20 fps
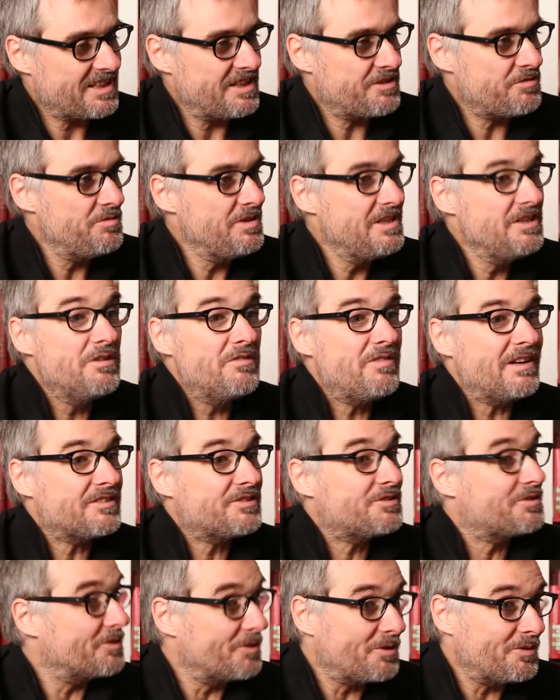qui est une
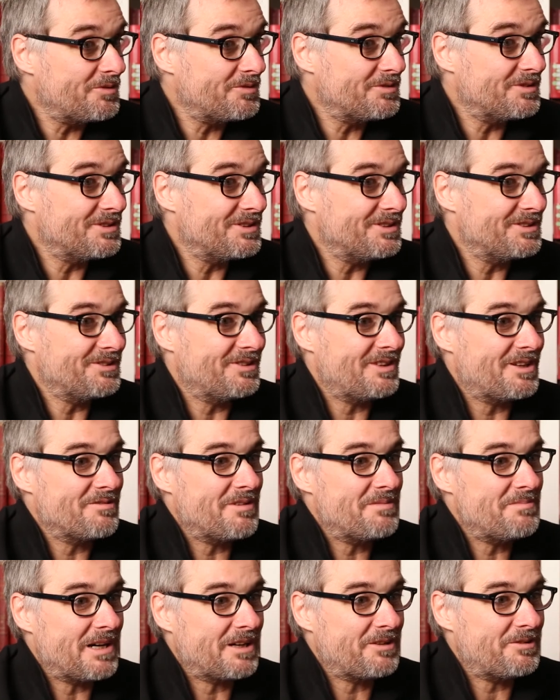innovation euh, de la
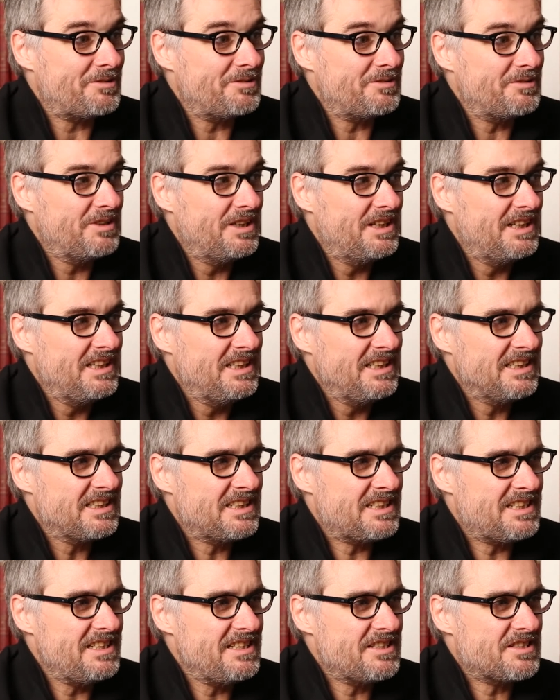loi Macron,
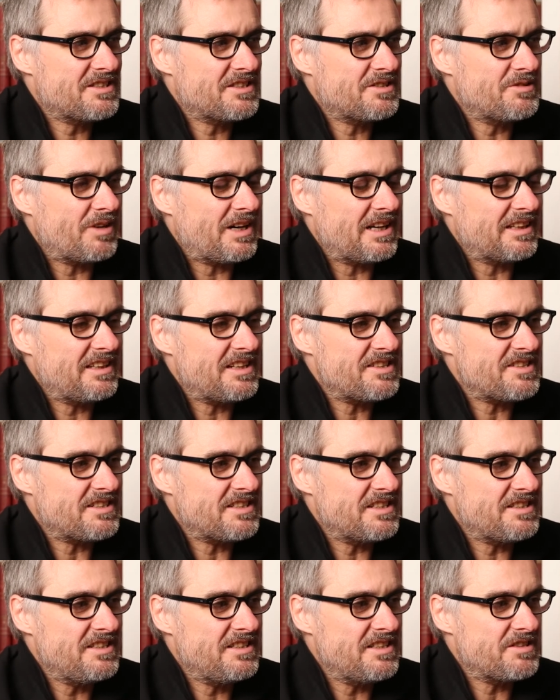qui se rattache à
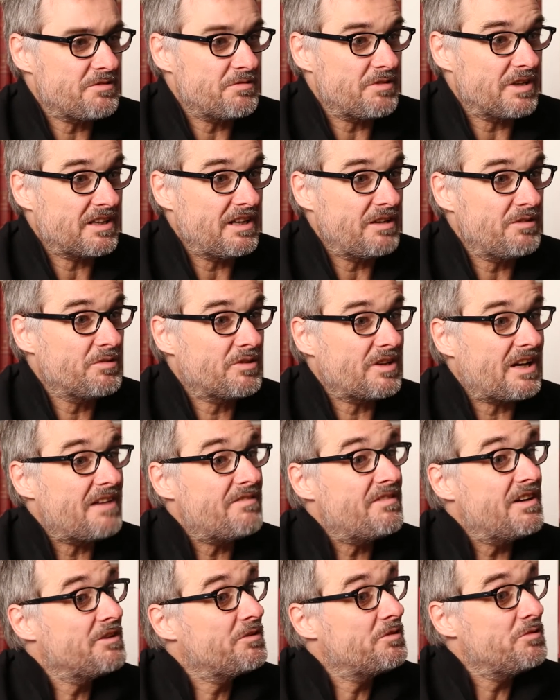cette idée selon laquelle le
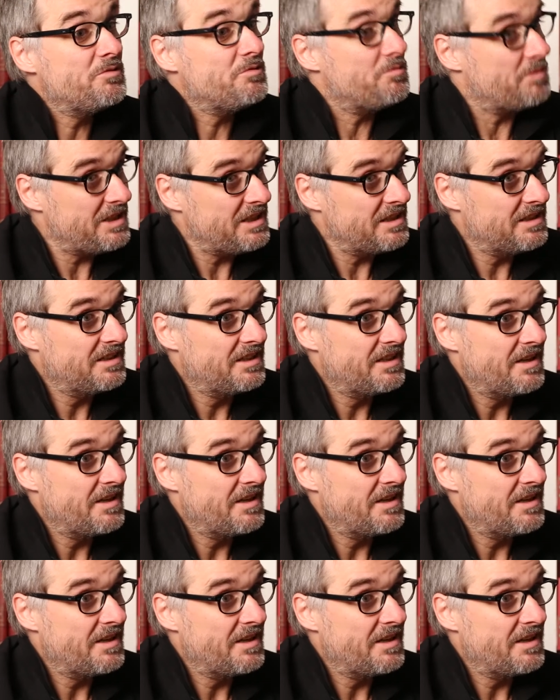travail de nuit,